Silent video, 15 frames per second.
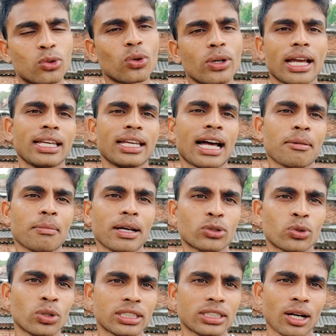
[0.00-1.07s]
तो यही यार मैं
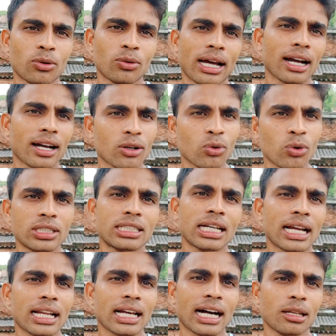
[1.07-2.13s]
सोचता हूँ ना अगर कोई
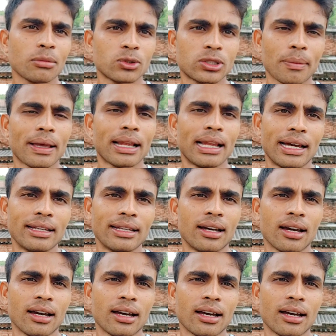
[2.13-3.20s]
जानकारी मुझे मिल रही
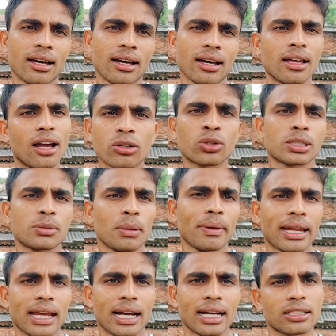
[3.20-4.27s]
है और दोस्त भी मेरे
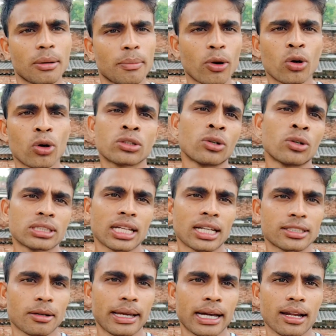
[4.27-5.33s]
यहाँ सब बहुत दोस्त हैं
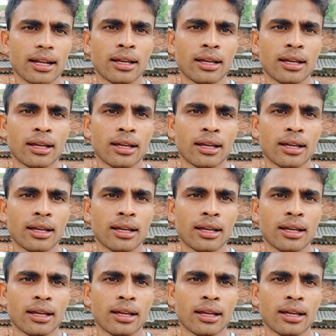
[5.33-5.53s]
सब यार